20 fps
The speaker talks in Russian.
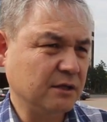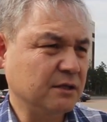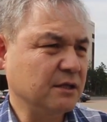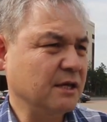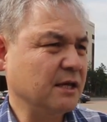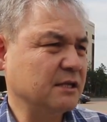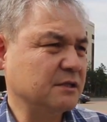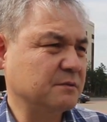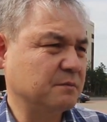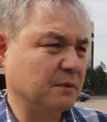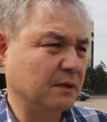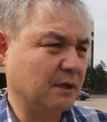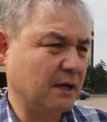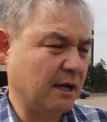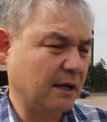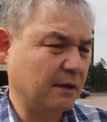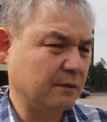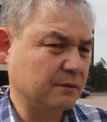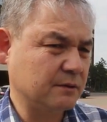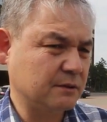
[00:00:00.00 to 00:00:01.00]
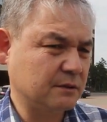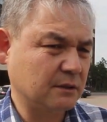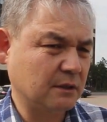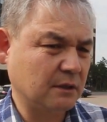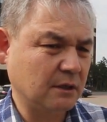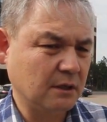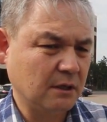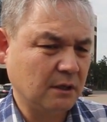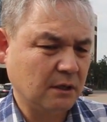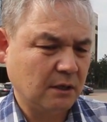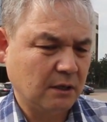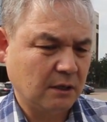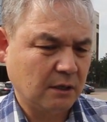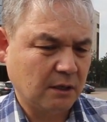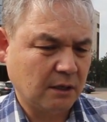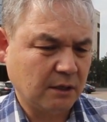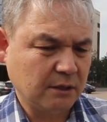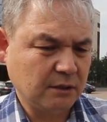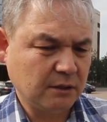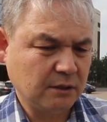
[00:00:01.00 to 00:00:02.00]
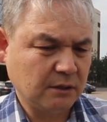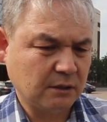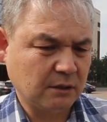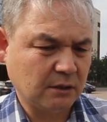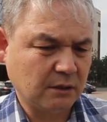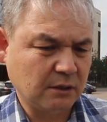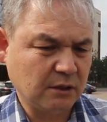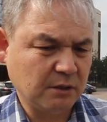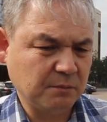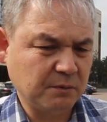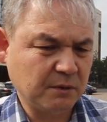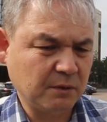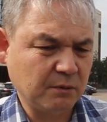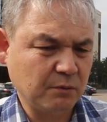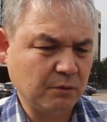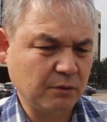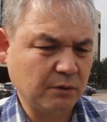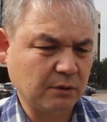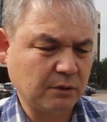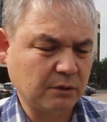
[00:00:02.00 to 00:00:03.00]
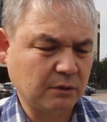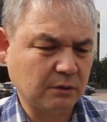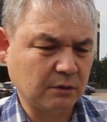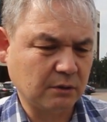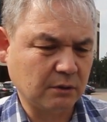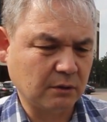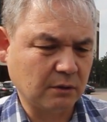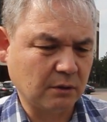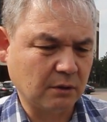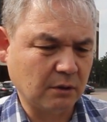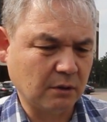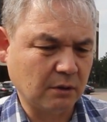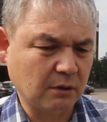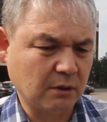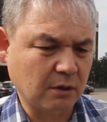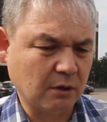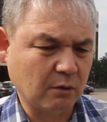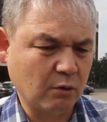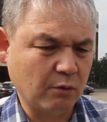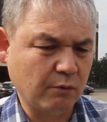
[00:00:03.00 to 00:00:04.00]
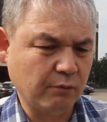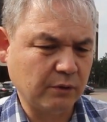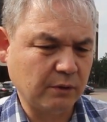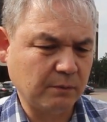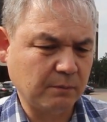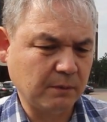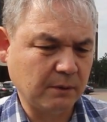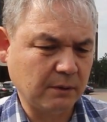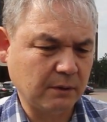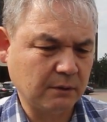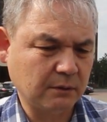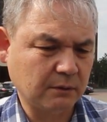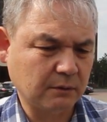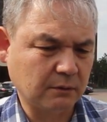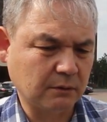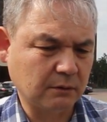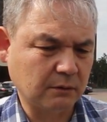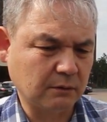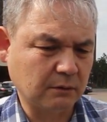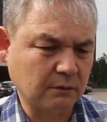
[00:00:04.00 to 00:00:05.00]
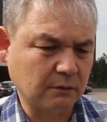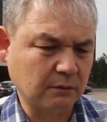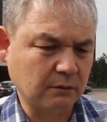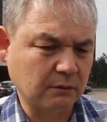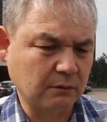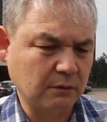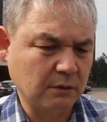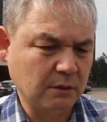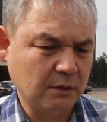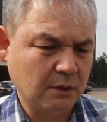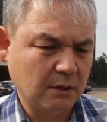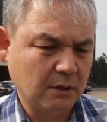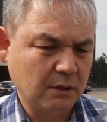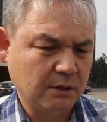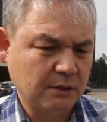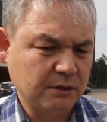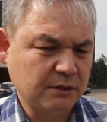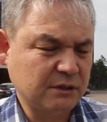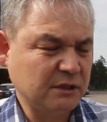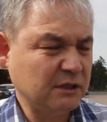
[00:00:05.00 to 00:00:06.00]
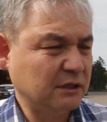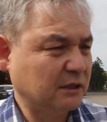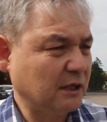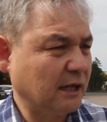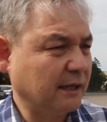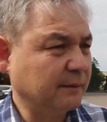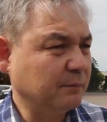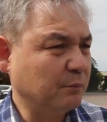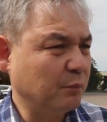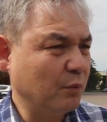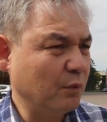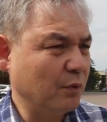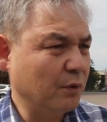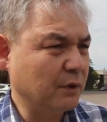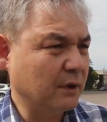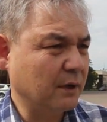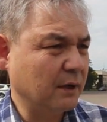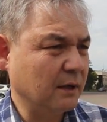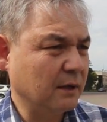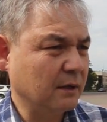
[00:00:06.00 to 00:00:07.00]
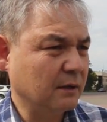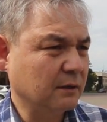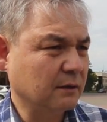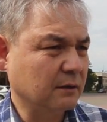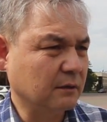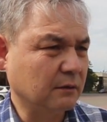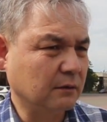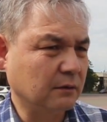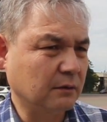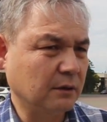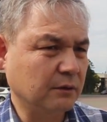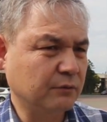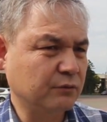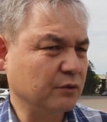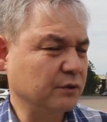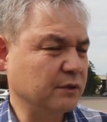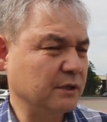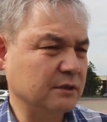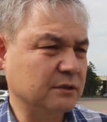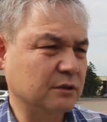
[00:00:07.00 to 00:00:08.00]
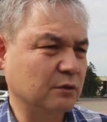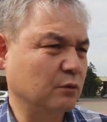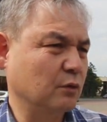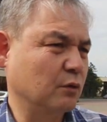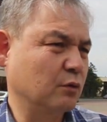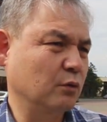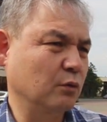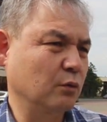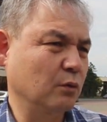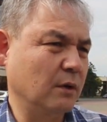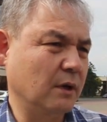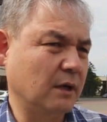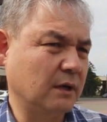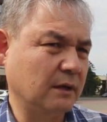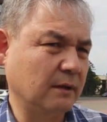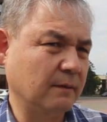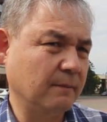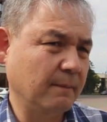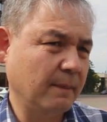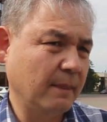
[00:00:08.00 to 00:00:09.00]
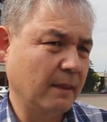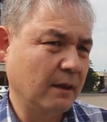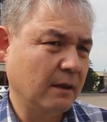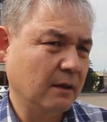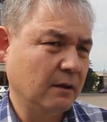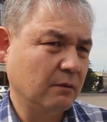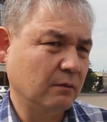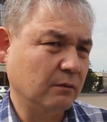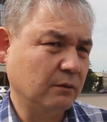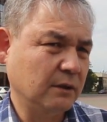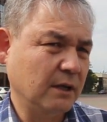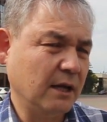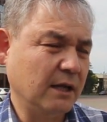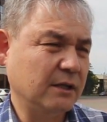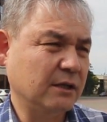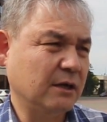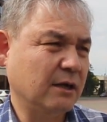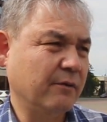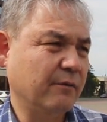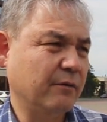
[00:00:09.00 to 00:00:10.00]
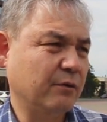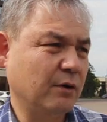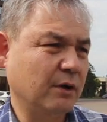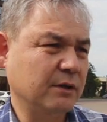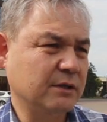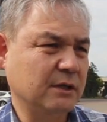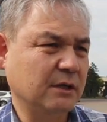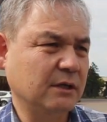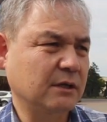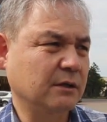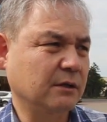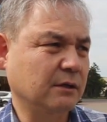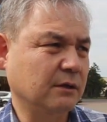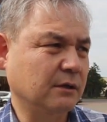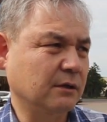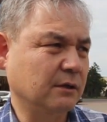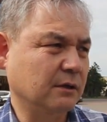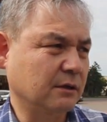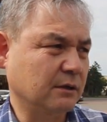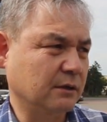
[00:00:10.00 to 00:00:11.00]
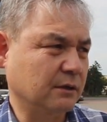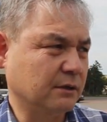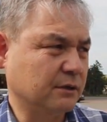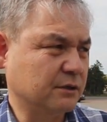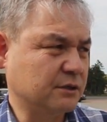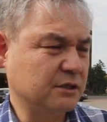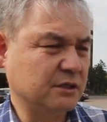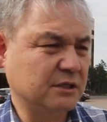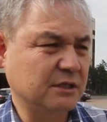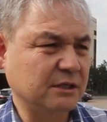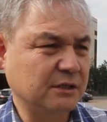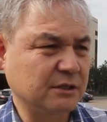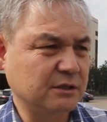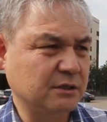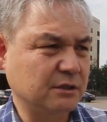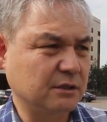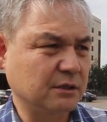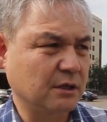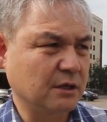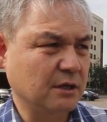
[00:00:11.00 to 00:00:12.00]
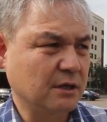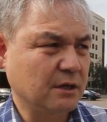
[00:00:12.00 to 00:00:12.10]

не избираются, они э, не проходят э, какого-либо э, сита отбора. Это все делается только кулуарно. Вот. Я не говорю о тех э, 60